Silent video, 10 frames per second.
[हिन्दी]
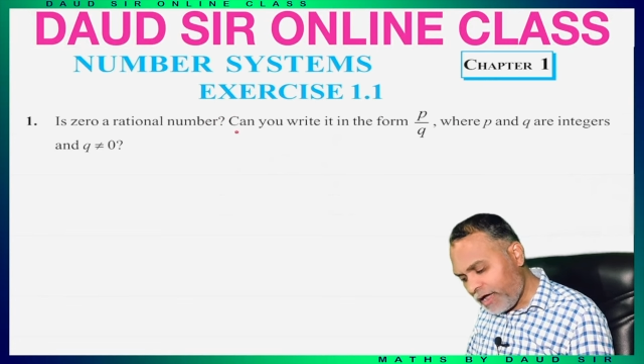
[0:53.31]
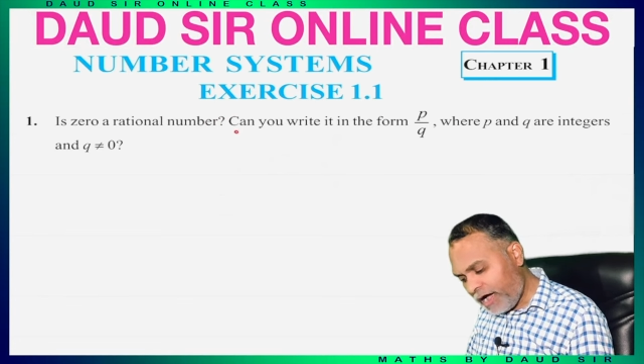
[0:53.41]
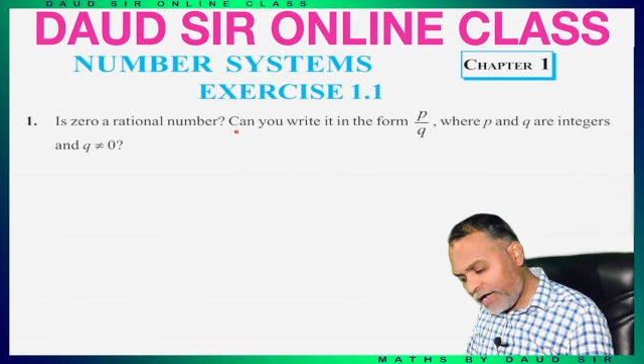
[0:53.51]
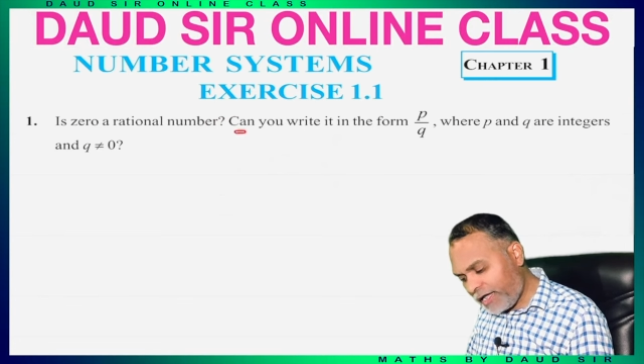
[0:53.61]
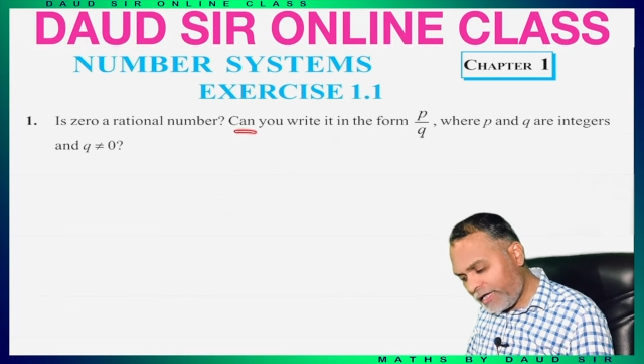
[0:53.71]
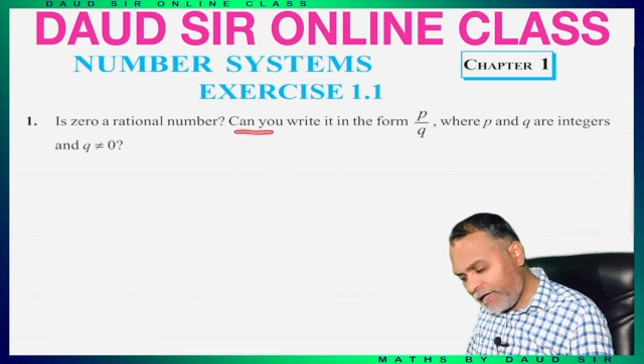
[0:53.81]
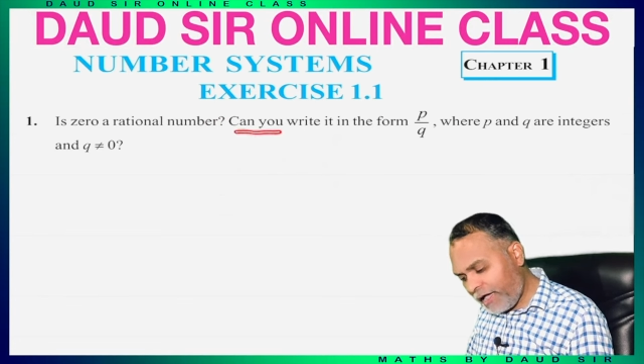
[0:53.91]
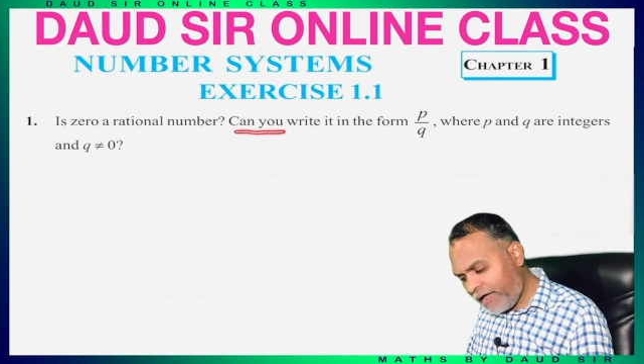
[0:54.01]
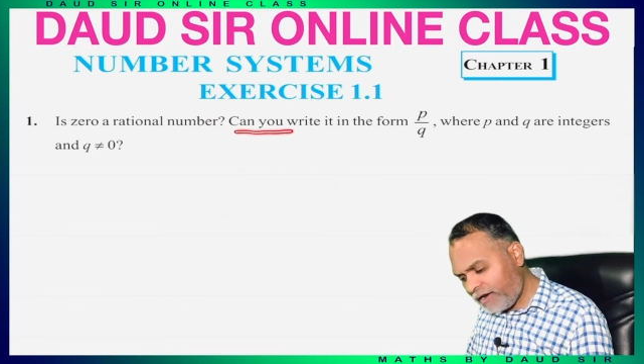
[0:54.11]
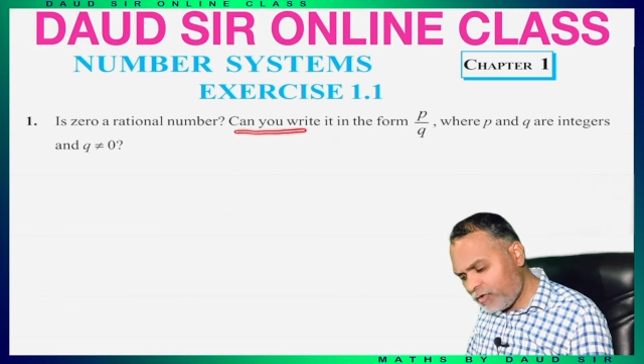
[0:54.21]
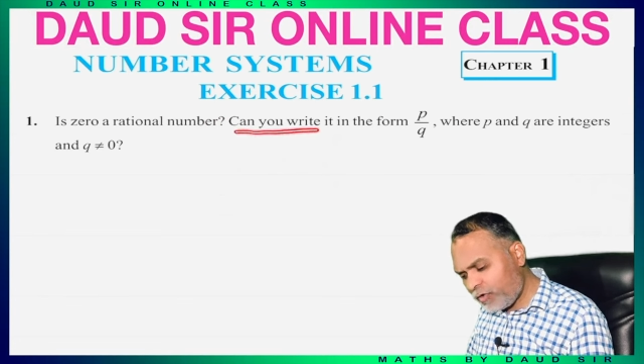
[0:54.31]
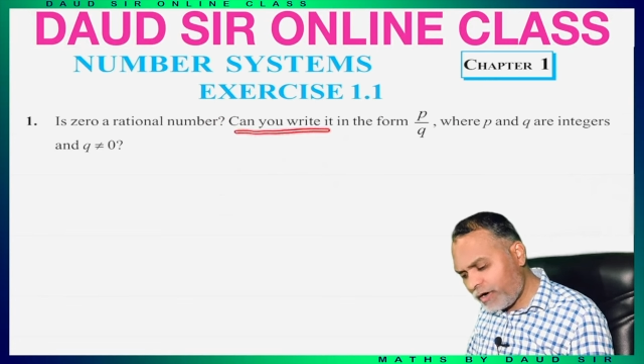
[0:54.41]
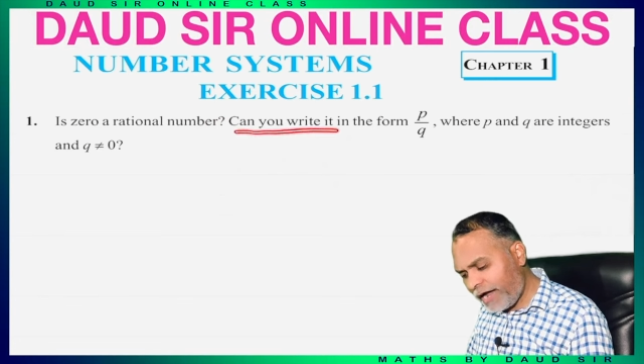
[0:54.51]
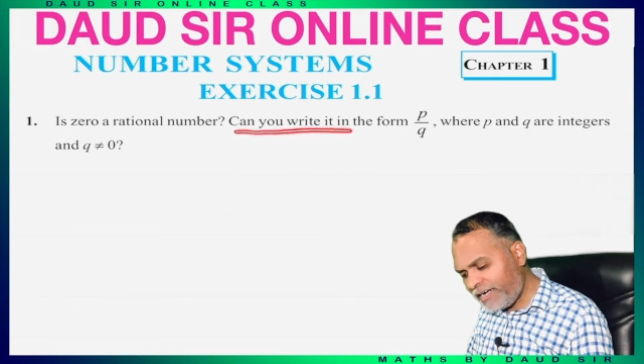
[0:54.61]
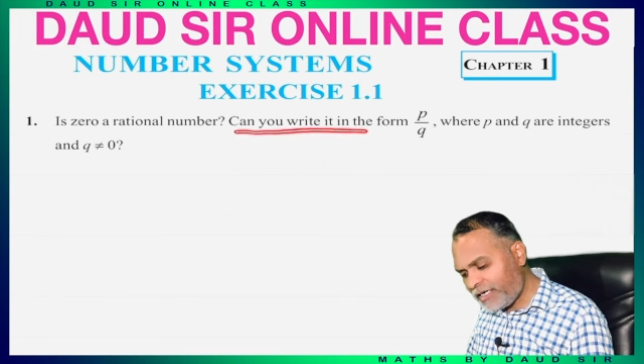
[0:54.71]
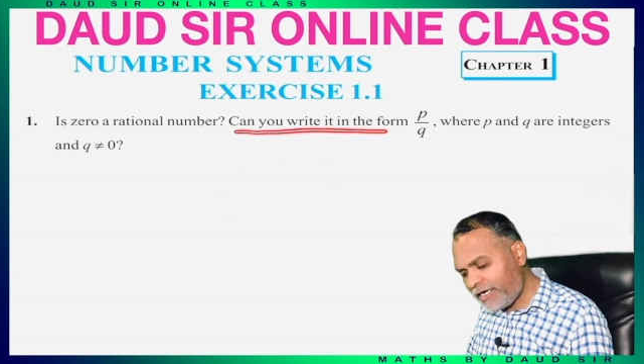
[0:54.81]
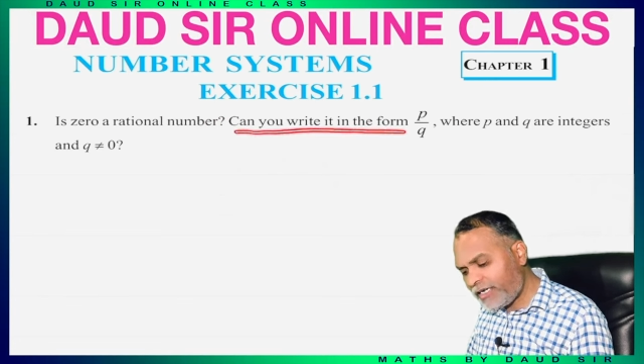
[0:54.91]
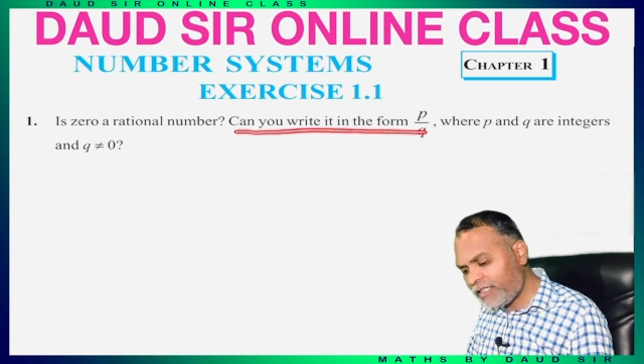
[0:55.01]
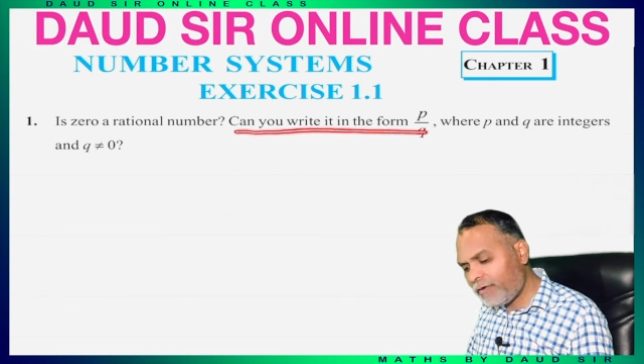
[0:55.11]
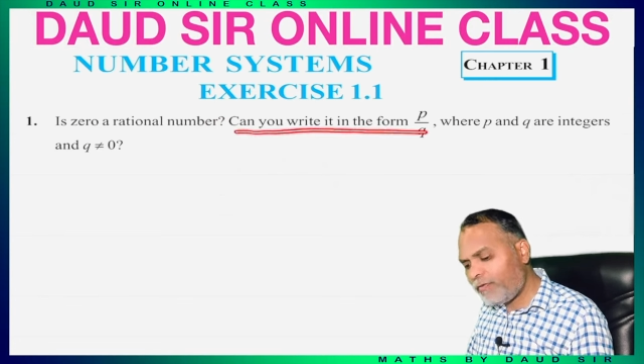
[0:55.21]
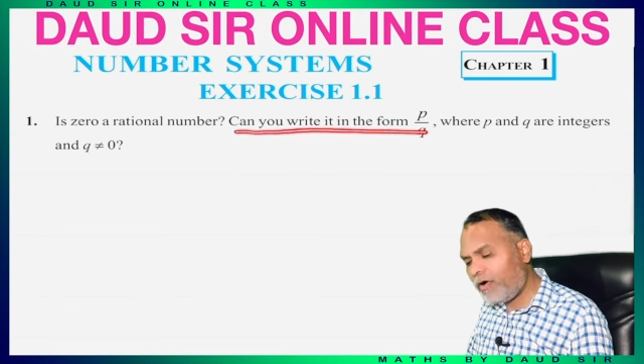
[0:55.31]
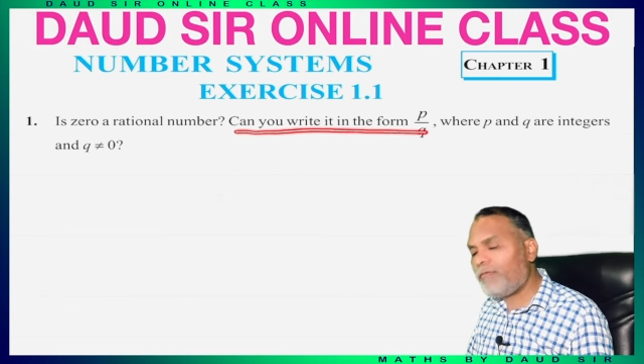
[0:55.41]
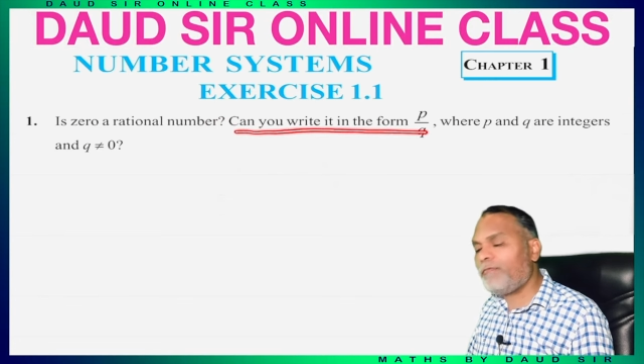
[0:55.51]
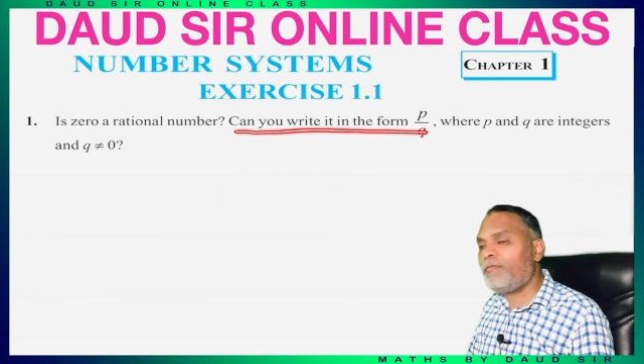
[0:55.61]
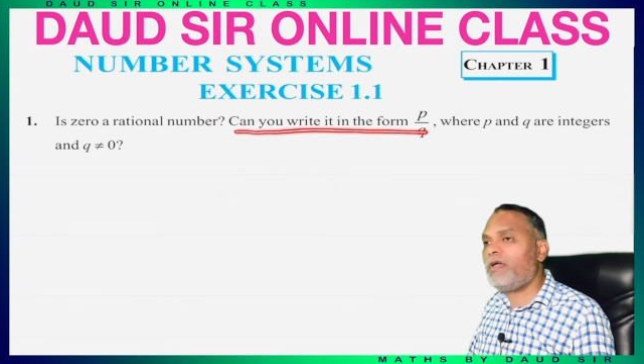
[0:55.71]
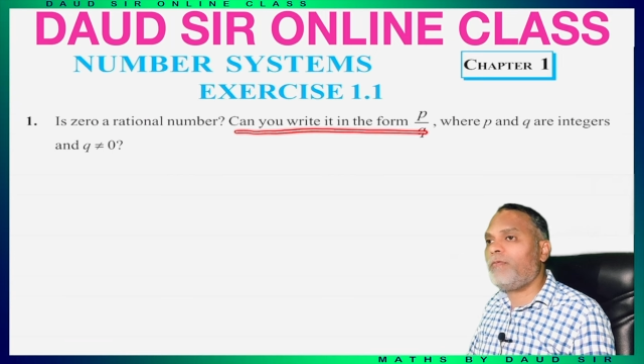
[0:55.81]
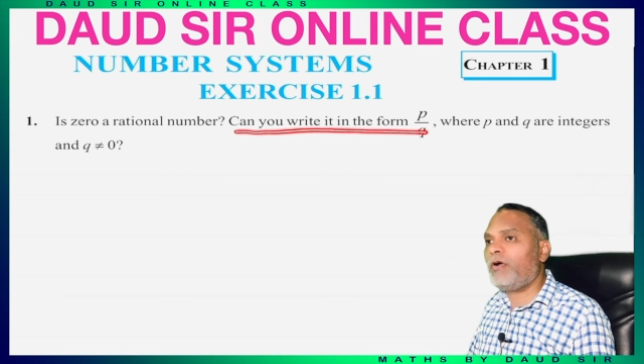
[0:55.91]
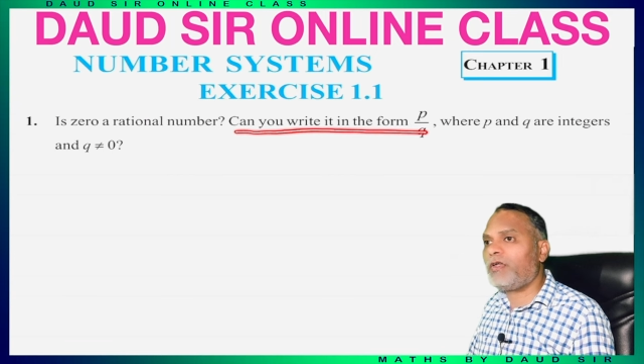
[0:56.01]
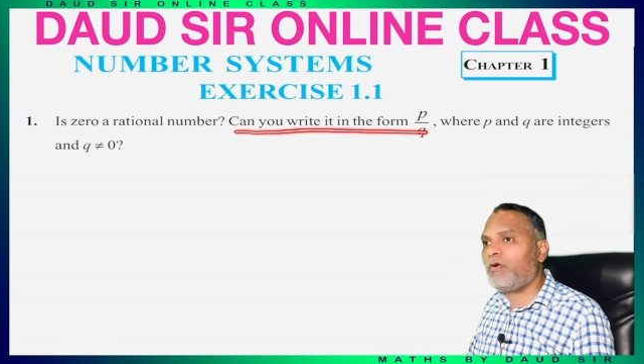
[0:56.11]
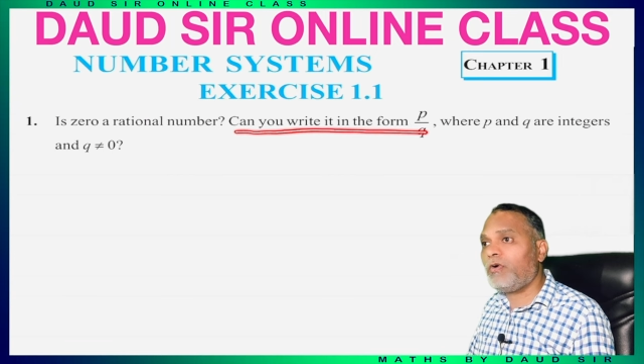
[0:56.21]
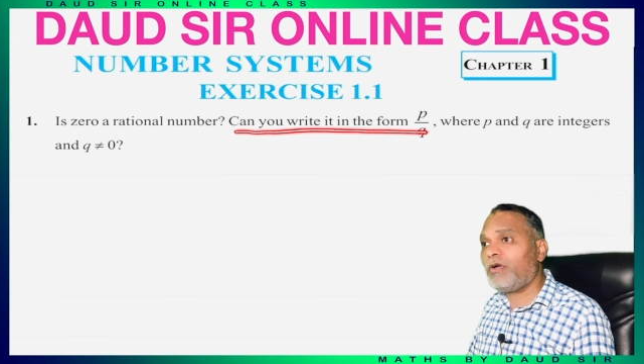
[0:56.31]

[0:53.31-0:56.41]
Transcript: आगे कैन यू राइट इट इन द फॉर्म पी अपॉन क्यू